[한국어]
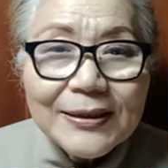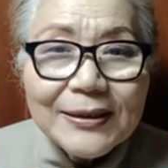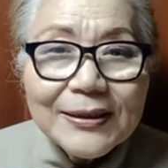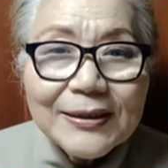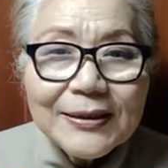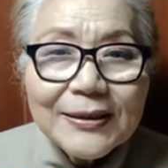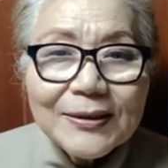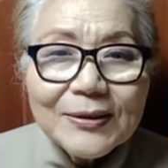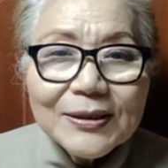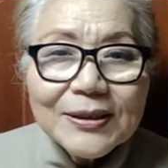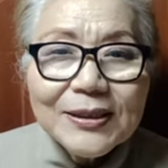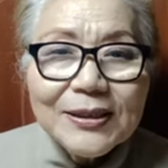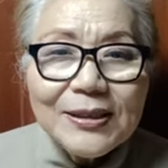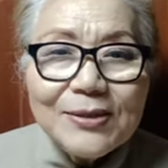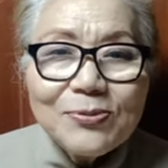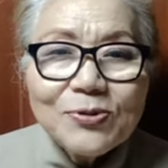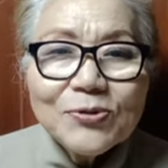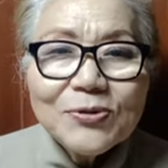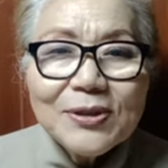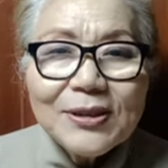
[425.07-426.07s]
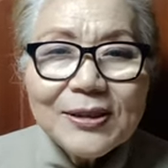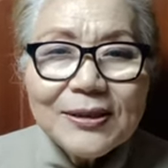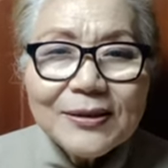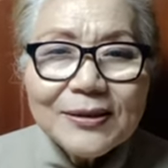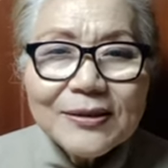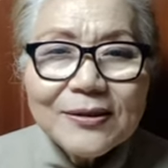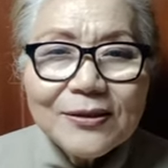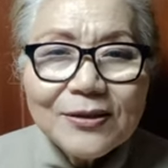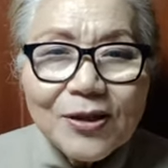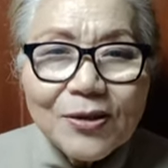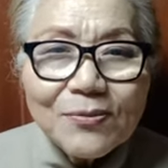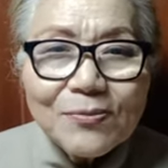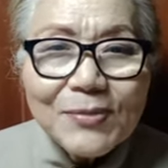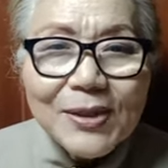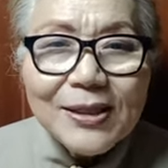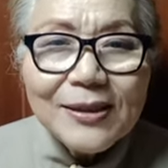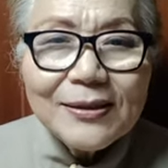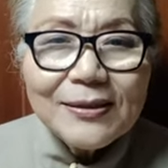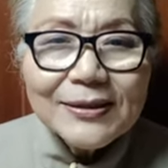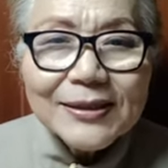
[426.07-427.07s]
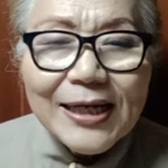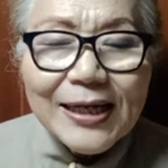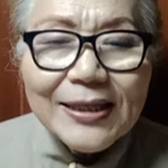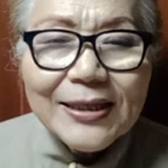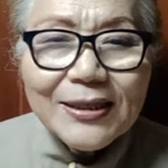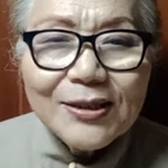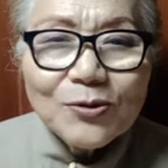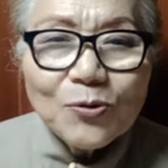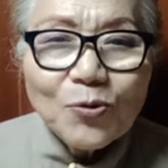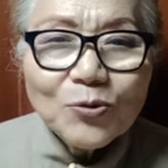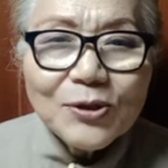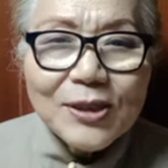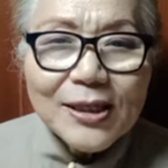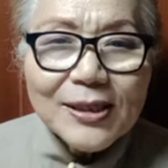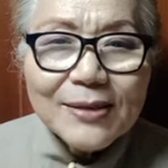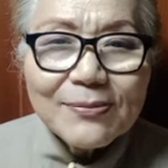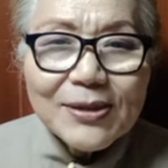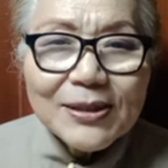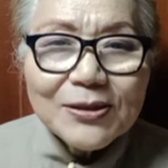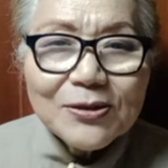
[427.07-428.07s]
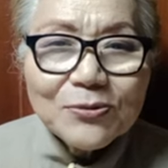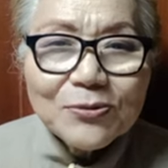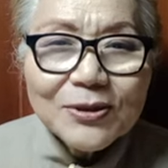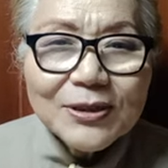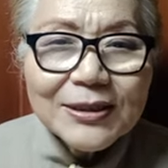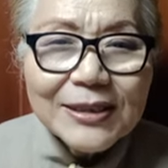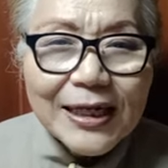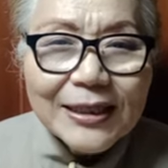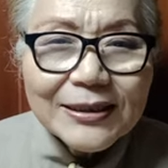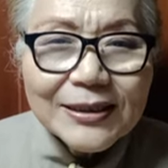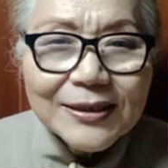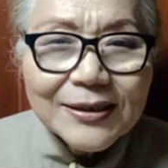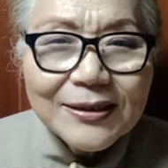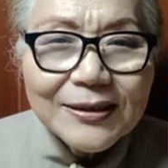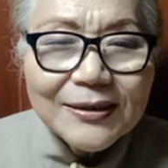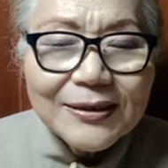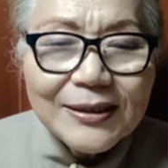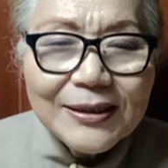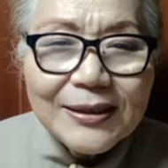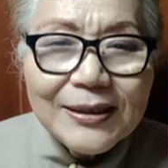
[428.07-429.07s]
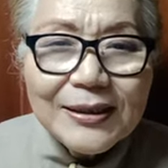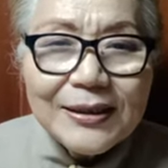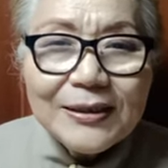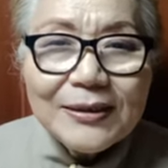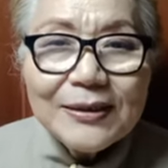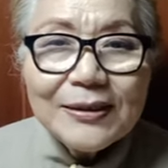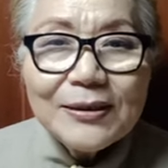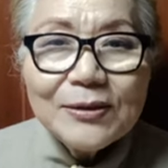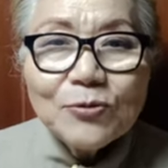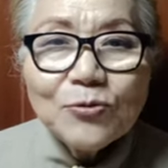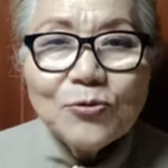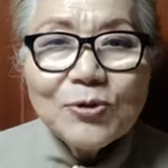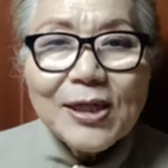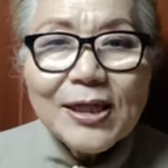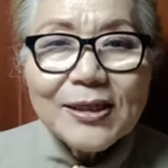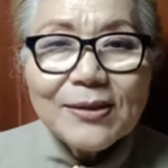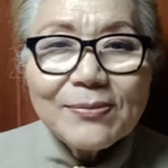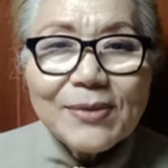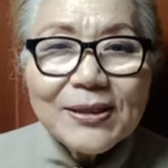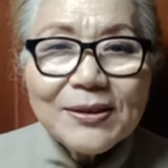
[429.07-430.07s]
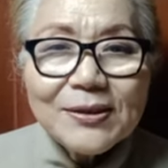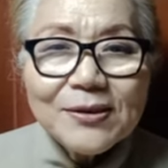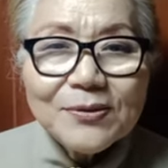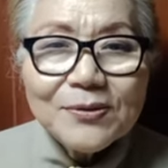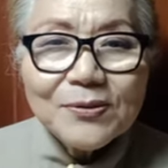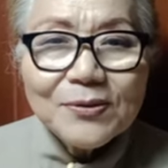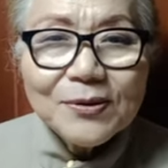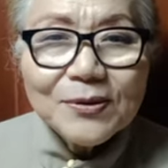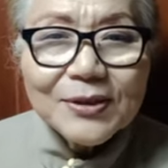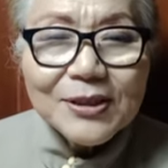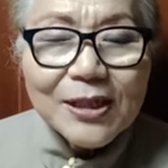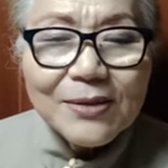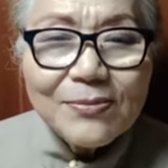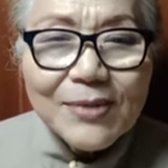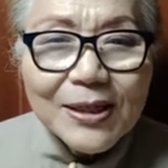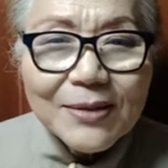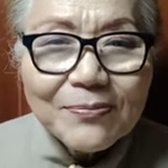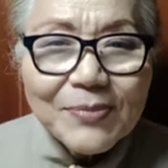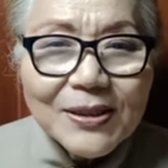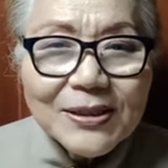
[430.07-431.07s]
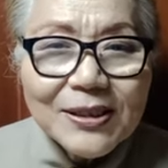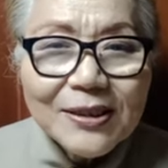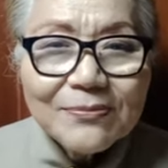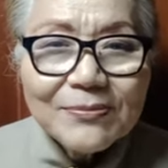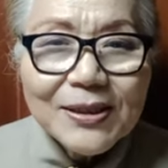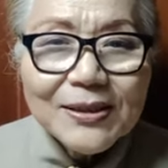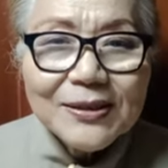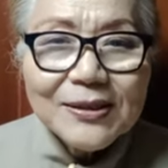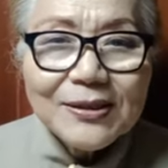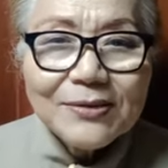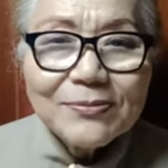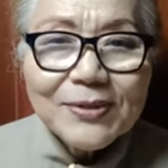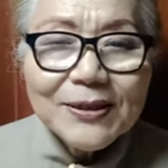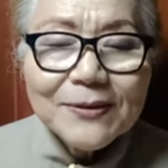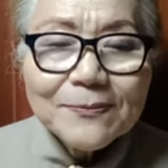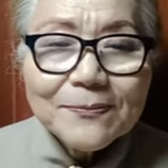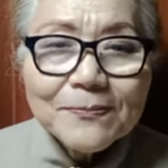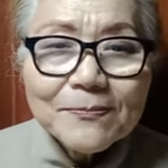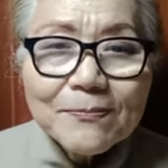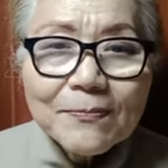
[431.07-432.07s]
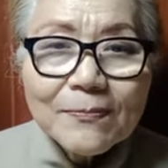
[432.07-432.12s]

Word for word: 어, 그 입술이 정말 사회를호탁하게 만들고 그 가정을 에, 우울하게 만들고 절망에 빠지게 만들지만